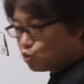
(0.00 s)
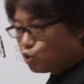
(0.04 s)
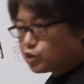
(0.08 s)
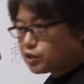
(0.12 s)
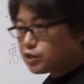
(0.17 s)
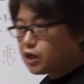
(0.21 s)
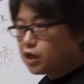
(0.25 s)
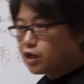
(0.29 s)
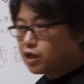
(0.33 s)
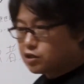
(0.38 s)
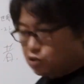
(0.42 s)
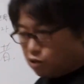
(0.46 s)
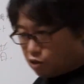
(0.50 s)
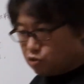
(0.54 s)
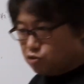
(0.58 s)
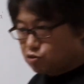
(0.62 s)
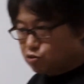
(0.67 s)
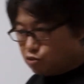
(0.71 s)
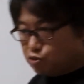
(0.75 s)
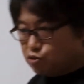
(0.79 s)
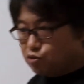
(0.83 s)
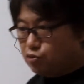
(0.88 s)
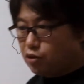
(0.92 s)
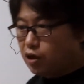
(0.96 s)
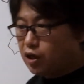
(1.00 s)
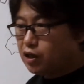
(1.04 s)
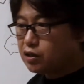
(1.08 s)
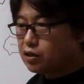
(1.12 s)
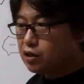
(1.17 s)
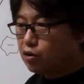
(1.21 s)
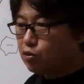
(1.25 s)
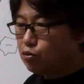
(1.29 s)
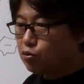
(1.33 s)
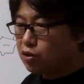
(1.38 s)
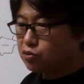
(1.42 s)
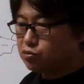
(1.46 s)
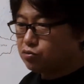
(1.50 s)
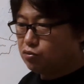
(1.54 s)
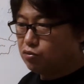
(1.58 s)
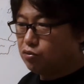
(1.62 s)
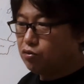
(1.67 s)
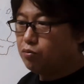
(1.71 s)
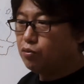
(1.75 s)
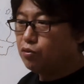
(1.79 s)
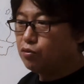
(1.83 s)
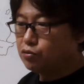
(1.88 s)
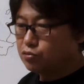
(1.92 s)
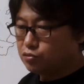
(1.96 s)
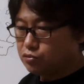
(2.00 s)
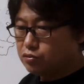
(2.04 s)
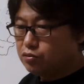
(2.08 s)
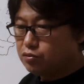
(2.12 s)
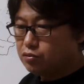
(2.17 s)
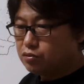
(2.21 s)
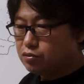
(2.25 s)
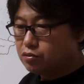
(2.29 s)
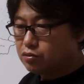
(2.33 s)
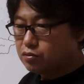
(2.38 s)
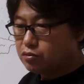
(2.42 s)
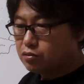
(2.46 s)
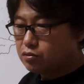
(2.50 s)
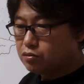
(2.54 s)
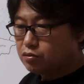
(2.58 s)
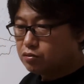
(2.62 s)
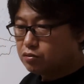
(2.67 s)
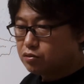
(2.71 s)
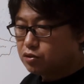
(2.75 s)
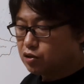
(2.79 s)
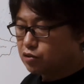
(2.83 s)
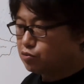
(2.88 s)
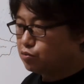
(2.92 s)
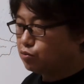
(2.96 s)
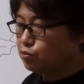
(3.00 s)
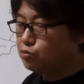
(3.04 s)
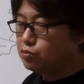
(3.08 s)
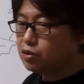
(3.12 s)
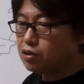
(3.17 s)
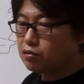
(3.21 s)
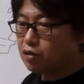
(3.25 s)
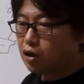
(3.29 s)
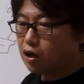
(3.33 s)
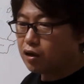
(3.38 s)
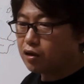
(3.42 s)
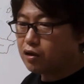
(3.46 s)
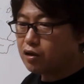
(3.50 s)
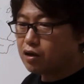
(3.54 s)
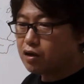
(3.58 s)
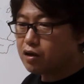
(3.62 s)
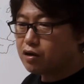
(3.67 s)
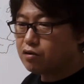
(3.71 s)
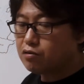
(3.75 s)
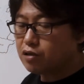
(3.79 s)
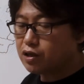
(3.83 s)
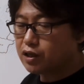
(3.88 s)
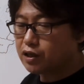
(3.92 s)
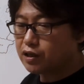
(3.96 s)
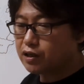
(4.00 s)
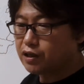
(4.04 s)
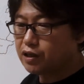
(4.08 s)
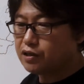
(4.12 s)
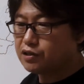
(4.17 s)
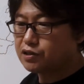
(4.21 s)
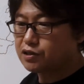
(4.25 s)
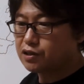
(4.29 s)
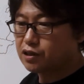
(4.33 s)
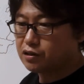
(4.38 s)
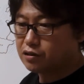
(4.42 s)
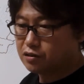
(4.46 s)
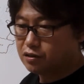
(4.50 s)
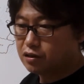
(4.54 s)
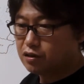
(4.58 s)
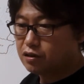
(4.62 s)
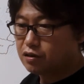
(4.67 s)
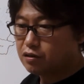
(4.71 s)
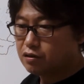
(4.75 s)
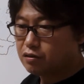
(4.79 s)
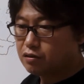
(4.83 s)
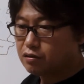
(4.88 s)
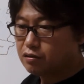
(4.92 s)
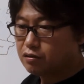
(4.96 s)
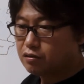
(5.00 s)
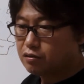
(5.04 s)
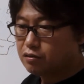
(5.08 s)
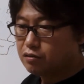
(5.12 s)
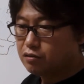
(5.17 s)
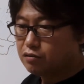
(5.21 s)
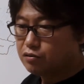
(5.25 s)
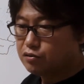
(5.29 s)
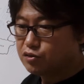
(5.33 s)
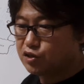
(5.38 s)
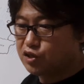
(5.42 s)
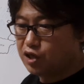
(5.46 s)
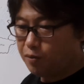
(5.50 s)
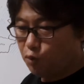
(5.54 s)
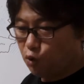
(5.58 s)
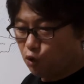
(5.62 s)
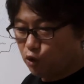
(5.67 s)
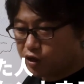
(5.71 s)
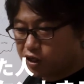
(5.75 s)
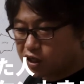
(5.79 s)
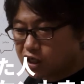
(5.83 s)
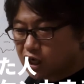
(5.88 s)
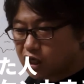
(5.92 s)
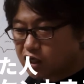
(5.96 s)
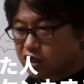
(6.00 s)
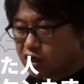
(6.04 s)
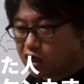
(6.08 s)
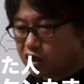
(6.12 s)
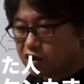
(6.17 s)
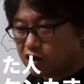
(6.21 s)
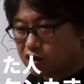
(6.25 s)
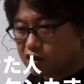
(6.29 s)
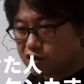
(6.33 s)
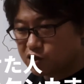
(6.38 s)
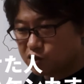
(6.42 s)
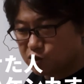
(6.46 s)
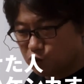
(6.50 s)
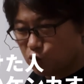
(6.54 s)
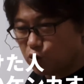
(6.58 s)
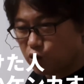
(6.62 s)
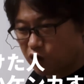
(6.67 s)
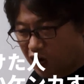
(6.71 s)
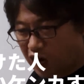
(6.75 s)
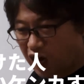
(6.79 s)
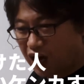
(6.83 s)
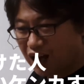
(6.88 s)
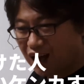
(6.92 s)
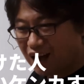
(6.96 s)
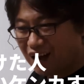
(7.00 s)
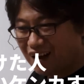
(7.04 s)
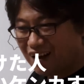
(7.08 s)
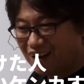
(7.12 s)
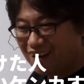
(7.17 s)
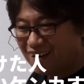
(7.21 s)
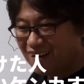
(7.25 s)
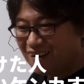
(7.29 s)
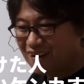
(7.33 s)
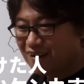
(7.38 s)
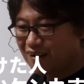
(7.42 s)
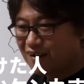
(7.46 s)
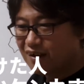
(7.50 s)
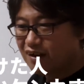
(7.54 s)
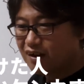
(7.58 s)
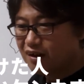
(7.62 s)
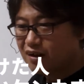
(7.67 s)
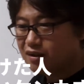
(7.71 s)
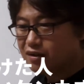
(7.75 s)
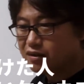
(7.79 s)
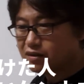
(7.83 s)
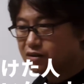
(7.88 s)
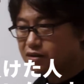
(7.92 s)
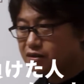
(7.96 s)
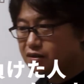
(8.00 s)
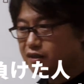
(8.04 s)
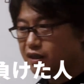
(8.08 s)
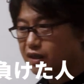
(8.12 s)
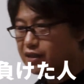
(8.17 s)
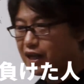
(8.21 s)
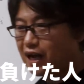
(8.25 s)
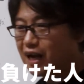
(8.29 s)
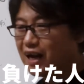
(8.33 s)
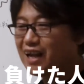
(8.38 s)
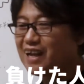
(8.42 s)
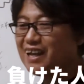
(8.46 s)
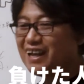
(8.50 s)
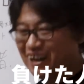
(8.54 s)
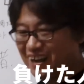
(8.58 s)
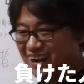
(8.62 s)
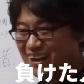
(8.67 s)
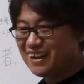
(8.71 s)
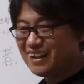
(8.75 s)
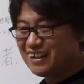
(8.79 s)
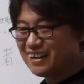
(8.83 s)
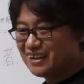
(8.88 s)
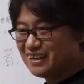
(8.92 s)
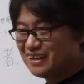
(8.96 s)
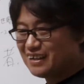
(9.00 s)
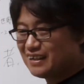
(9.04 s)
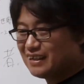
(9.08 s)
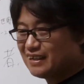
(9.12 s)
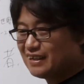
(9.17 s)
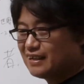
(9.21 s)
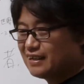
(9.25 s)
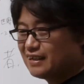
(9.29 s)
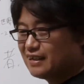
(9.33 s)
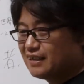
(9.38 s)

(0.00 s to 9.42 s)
したらさそう言われた方はどう思ういやそんなのあげられるわけないじゃんってじゃあもう一回喧嘩しようかってならないな